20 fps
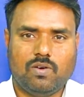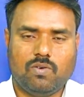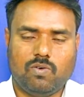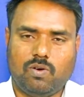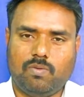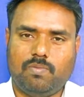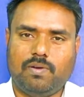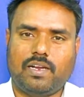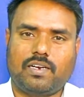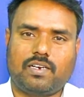
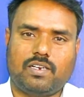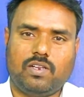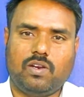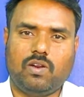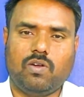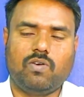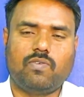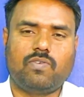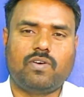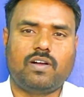ஒரு
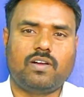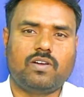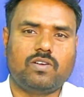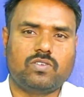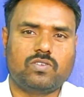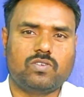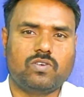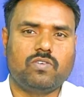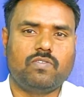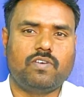பாக்டீரியோ
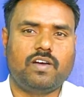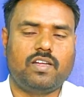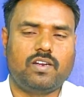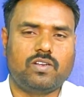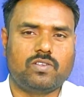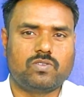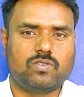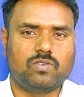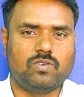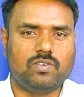ஃபங்கஸோ
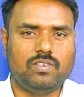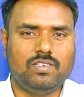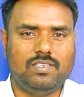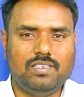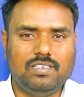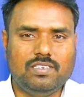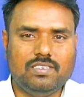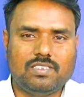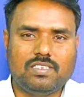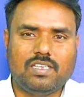வைரஸோ
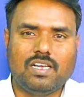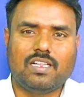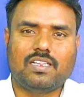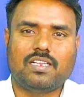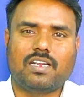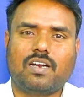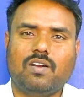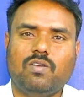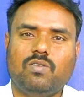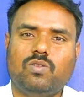ஈஸியாக அந்த
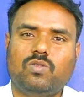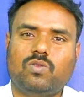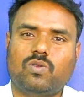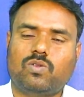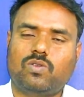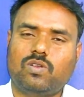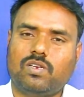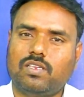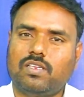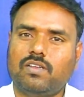இடத்துல வந்து
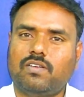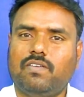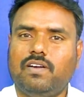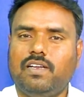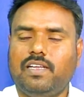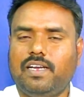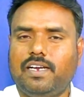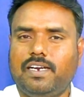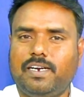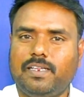தொத்துறதுக்கு
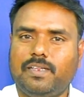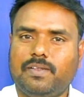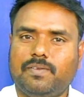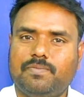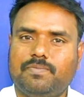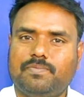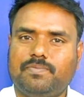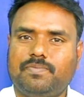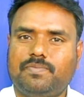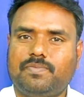வழியாகிடுது
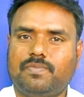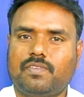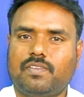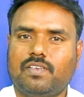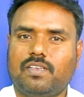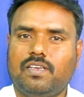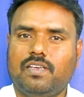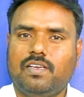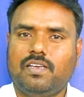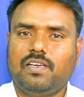
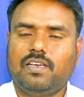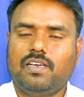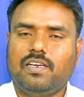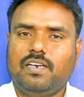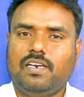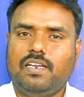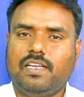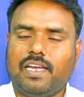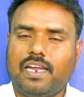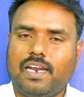
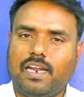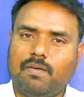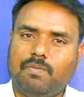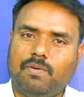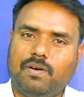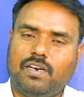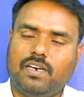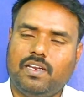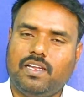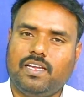நீங்கள் என்ன
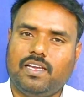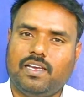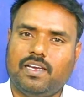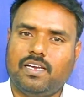பண்ணுறீங்க